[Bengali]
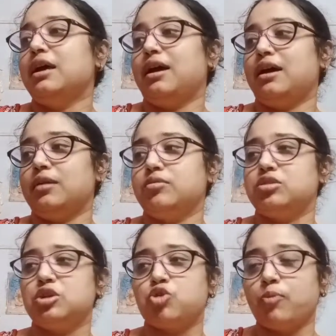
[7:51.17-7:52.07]
আর
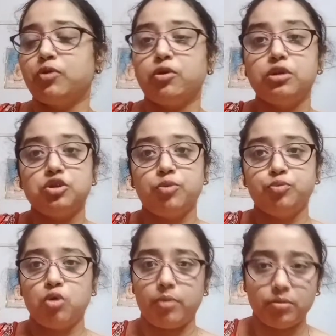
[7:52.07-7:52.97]
যা শব্দটা হয়েছিল
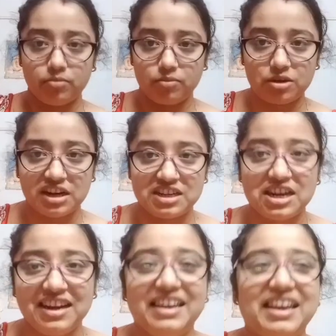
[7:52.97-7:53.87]
পুরো আমার টেনশন
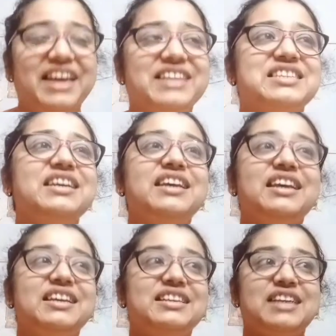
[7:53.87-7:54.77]
লেগে গেছে
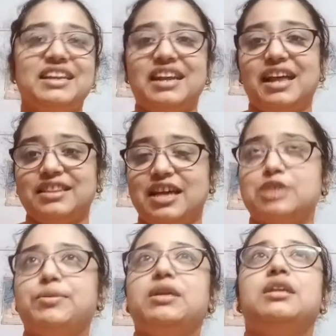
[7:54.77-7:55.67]
জানি না রাতে
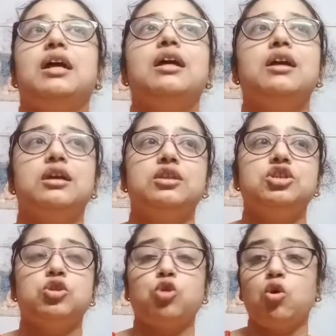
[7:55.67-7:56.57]
আসবে কি না তো সে
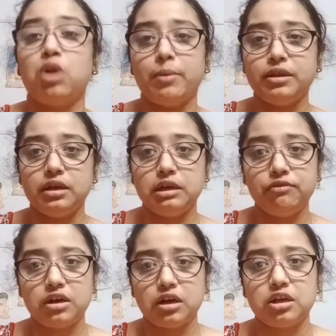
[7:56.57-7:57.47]
তখন আমাদের
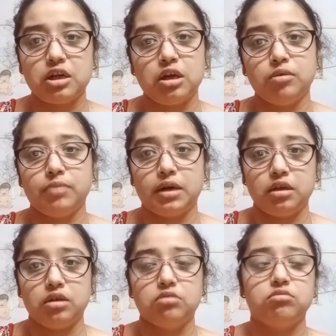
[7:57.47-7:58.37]
ইনভার্টারটা মানে
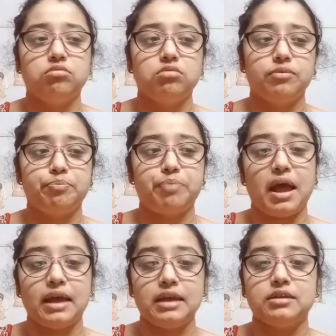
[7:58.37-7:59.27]

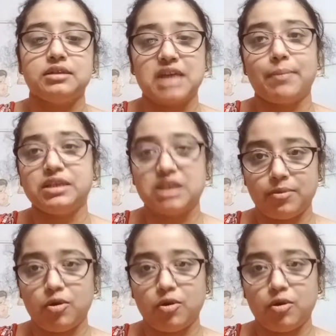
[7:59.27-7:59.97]
প্রায় যাবে যাবে